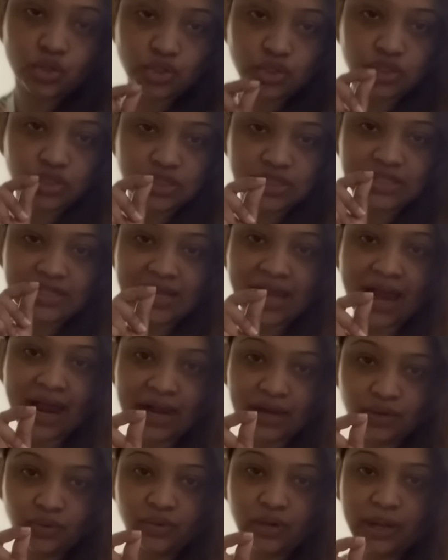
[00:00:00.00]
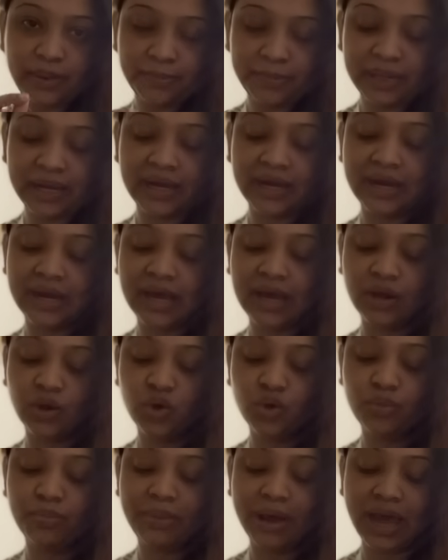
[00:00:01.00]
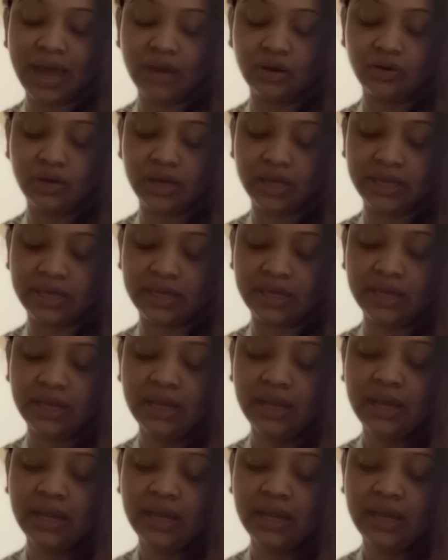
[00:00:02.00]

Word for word: ছোট ছাড়গুলো পেলে না খুব ভালো লাগে